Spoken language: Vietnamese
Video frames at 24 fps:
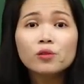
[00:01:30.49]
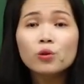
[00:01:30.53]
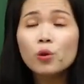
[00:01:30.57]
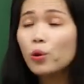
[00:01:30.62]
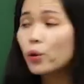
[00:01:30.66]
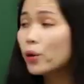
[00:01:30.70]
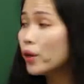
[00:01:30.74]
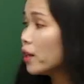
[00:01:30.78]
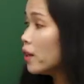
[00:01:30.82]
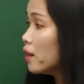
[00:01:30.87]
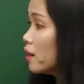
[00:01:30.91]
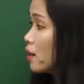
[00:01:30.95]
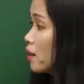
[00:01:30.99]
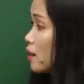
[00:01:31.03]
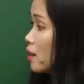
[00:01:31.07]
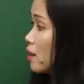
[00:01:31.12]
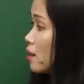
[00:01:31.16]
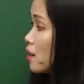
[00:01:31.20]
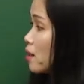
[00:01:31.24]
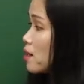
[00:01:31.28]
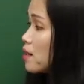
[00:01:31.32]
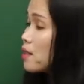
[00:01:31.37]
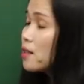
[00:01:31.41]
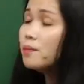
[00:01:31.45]
đuôi
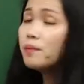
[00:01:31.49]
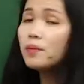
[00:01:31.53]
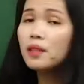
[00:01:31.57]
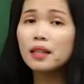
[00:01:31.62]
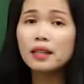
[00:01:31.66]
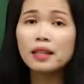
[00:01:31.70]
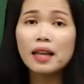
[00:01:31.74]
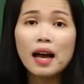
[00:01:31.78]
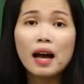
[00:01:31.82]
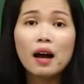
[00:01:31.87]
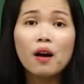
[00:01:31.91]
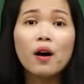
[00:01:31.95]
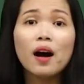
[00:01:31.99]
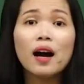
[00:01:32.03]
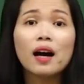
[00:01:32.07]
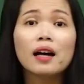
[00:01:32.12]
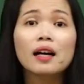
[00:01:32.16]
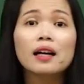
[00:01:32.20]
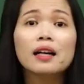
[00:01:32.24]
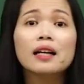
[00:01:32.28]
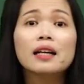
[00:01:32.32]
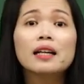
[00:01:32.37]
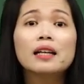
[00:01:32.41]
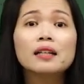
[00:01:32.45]
씁니다 hoặc
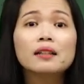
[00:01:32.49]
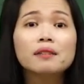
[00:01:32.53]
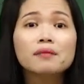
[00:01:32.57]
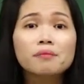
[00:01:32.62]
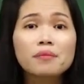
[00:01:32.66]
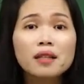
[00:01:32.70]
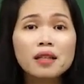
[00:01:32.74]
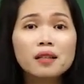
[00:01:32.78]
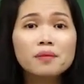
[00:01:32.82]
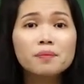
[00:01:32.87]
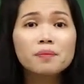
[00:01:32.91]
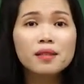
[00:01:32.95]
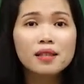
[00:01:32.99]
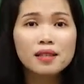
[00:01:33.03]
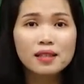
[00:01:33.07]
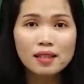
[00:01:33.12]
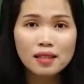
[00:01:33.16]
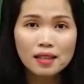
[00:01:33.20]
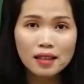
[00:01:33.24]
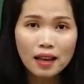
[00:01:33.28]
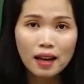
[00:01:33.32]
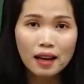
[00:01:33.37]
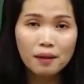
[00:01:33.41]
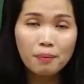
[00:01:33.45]
biếc
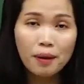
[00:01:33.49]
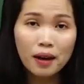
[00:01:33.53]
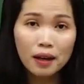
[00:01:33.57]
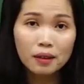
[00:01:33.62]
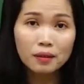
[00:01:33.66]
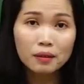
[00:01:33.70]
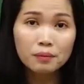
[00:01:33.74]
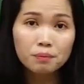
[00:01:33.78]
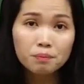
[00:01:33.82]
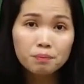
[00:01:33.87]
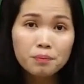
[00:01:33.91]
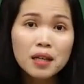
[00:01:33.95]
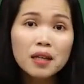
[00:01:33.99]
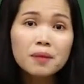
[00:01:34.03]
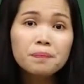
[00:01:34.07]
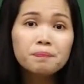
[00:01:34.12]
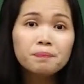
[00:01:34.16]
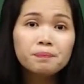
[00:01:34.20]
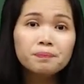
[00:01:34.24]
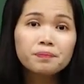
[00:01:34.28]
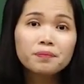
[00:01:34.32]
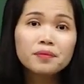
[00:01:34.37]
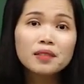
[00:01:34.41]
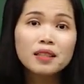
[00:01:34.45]
biếc
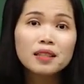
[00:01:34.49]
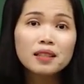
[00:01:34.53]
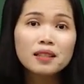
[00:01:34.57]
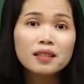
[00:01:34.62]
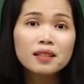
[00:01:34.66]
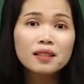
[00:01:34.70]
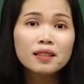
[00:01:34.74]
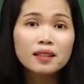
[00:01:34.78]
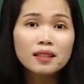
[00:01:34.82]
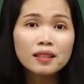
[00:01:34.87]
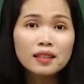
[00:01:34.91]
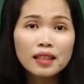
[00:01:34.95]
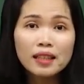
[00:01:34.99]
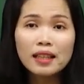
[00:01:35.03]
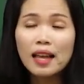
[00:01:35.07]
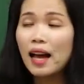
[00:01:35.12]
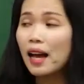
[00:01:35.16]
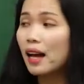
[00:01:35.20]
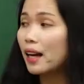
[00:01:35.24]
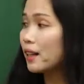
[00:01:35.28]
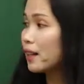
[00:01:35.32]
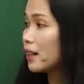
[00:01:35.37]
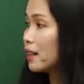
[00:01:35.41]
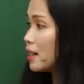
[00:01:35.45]
씁니다,
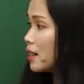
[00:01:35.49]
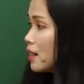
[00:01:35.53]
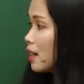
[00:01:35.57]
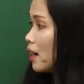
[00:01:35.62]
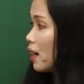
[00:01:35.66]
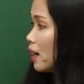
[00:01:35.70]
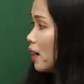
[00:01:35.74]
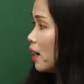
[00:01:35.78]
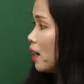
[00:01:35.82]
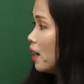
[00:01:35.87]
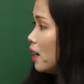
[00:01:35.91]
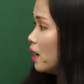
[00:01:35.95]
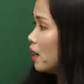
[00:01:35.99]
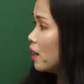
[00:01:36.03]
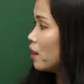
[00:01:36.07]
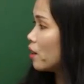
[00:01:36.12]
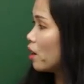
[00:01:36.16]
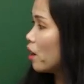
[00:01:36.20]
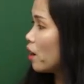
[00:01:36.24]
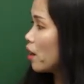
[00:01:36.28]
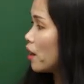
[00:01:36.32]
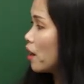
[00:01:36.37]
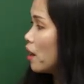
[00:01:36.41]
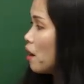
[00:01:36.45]
được chưa?
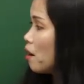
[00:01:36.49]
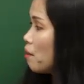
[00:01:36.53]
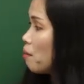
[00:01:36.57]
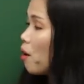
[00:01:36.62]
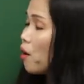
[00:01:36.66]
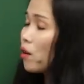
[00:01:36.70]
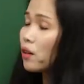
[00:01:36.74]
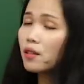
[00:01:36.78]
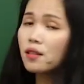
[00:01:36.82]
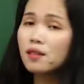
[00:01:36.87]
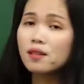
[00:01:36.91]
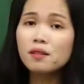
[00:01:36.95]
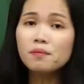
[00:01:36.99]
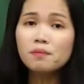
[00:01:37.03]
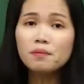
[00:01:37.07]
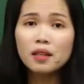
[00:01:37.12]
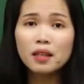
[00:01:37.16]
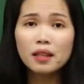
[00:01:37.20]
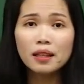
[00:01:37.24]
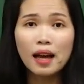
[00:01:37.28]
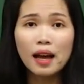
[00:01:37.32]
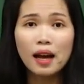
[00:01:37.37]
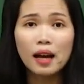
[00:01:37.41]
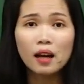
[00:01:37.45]
Rồi, một
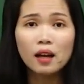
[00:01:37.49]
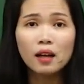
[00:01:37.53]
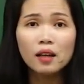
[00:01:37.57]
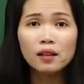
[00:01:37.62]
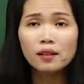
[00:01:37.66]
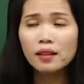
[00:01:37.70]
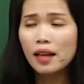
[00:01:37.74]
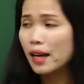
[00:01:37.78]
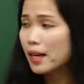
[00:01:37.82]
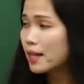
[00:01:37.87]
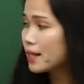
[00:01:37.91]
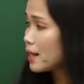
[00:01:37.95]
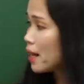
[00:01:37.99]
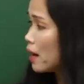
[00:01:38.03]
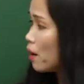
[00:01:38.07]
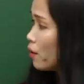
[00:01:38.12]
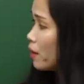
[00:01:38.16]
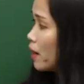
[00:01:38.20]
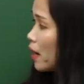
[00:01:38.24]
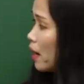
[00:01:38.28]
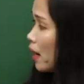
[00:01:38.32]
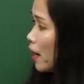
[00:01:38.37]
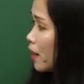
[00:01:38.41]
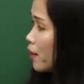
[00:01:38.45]
씁니다. Tại
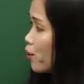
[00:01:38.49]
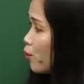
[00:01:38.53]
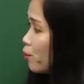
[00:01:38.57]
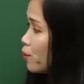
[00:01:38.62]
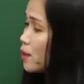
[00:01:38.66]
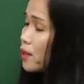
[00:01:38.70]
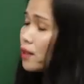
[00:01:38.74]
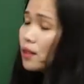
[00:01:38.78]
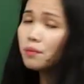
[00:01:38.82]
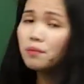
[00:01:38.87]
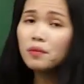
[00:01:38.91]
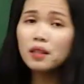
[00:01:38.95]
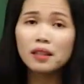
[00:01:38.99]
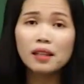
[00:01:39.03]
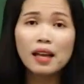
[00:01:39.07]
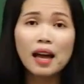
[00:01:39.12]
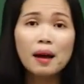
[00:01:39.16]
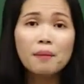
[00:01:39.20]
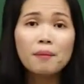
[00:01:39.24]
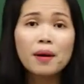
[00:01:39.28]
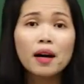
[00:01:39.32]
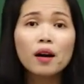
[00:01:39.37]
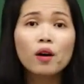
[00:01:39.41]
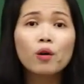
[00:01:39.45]
sao đây là dùng
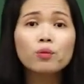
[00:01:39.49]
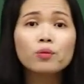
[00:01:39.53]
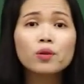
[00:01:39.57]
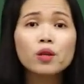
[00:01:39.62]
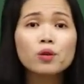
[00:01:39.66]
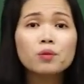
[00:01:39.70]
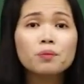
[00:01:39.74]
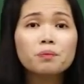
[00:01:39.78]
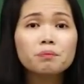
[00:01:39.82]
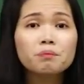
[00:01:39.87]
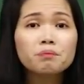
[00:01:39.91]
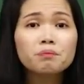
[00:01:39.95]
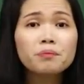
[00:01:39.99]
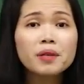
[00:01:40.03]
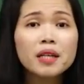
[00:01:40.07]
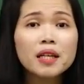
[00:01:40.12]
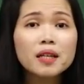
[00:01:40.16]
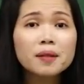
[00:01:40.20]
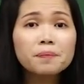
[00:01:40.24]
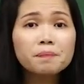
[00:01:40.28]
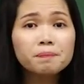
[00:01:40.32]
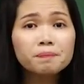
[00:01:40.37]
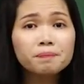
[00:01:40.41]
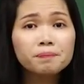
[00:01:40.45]
씁니다 mà không dùng
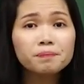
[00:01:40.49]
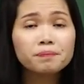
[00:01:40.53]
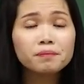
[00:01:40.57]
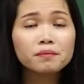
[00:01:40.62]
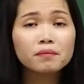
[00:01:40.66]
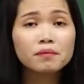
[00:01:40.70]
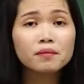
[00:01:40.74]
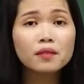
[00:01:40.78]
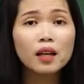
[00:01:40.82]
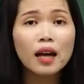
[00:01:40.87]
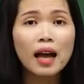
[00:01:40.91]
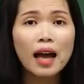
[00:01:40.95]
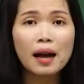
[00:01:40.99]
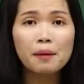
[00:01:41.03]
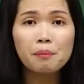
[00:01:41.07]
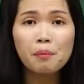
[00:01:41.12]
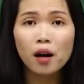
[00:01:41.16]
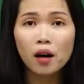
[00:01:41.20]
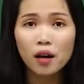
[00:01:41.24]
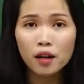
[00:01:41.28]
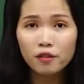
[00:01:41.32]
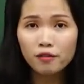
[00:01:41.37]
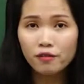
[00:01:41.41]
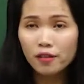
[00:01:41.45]
biếc? À,
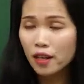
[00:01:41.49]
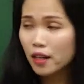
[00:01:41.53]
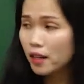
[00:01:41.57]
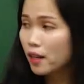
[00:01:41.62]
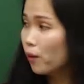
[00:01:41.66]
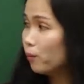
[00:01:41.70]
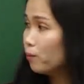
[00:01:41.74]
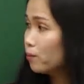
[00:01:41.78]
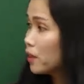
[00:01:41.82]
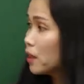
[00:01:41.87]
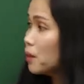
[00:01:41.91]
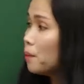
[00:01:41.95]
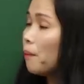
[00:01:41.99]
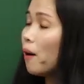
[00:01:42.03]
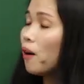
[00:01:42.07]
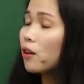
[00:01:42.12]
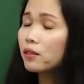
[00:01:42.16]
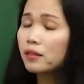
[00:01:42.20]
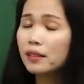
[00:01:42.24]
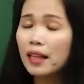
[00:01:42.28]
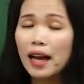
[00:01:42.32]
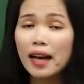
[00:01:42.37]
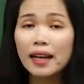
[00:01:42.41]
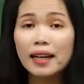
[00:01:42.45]
bởi vì động từ
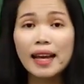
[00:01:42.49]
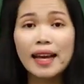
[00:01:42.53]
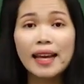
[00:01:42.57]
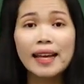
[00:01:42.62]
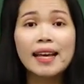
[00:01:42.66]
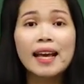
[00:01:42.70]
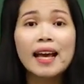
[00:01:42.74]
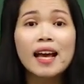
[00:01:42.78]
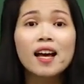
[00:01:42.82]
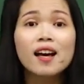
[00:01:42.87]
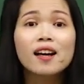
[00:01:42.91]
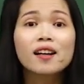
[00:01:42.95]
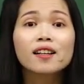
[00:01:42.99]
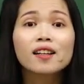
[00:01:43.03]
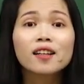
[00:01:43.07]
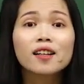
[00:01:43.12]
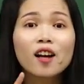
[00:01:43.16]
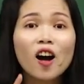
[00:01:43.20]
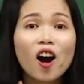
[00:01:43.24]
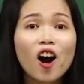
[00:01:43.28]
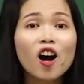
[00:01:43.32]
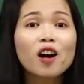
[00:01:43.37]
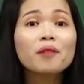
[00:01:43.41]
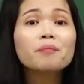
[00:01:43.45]
một tà này
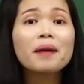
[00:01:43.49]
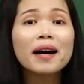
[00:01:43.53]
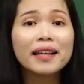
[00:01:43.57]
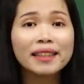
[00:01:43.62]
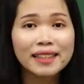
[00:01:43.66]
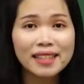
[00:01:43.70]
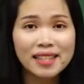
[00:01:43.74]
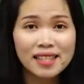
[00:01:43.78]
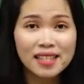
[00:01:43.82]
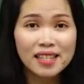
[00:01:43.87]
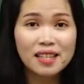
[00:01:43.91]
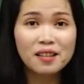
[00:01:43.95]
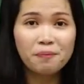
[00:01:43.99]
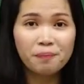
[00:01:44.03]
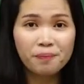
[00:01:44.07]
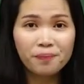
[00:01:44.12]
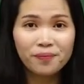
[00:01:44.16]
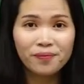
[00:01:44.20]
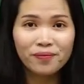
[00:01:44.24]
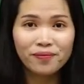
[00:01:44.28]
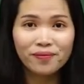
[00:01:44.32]
có 받침.